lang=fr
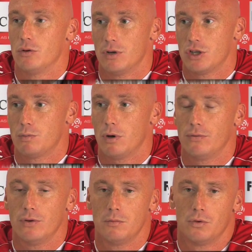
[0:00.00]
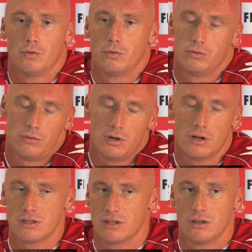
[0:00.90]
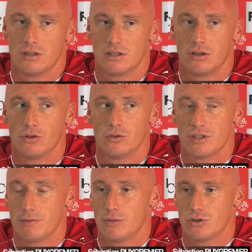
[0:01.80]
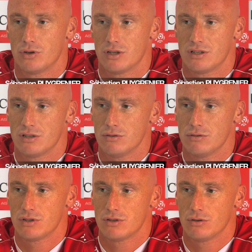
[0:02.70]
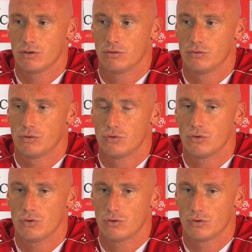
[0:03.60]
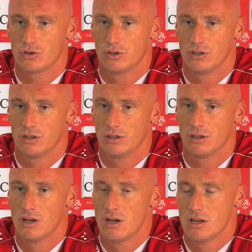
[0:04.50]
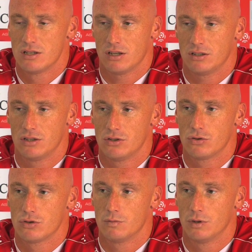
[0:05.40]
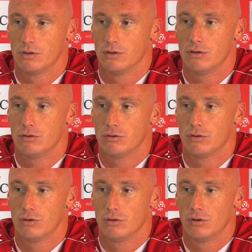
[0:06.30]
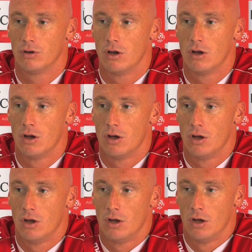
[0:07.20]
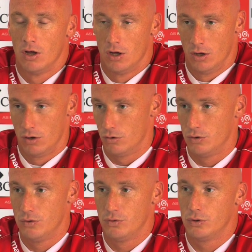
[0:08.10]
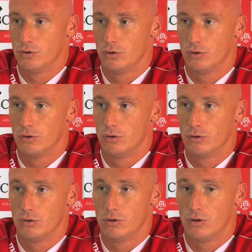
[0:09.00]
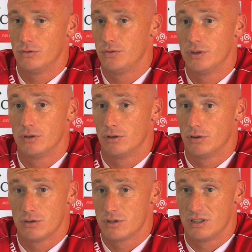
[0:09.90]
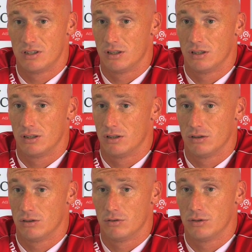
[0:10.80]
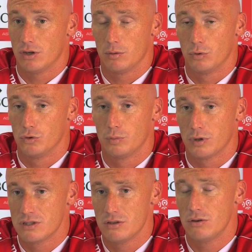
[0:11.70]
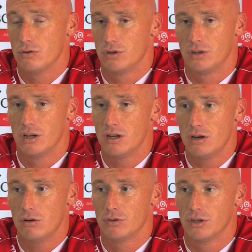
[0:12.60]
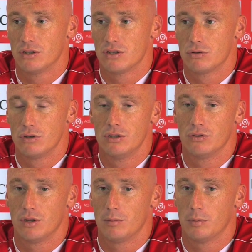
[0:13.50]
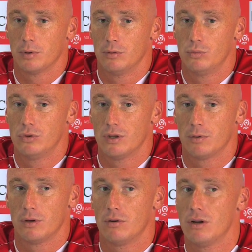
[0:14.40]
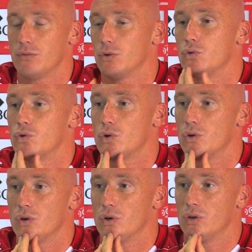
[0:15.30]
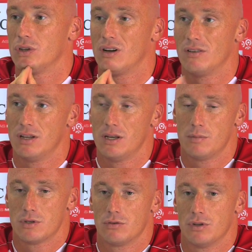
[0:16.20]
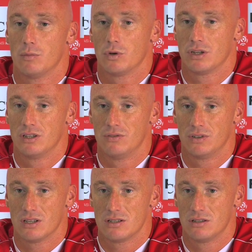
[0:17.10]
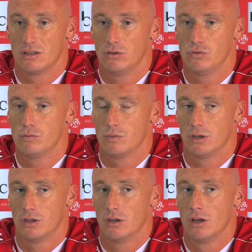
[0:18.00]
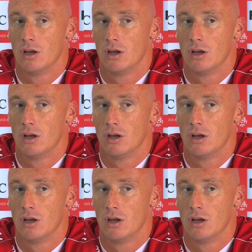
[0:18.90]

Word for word: le match parfait, mais voilà, c'est le, deuxième match de la saison. C'est sûr qu'on doit toujours corriger des, certaines choses maintenant. Euh, au niveau de, l'envie, euh, c'était, on a répondu présent, on était là, on a été solide, on n'a pas pris de but. Après, voilà, faut toujours travailler parce qu'on a manqué d'efficacité et tout, mais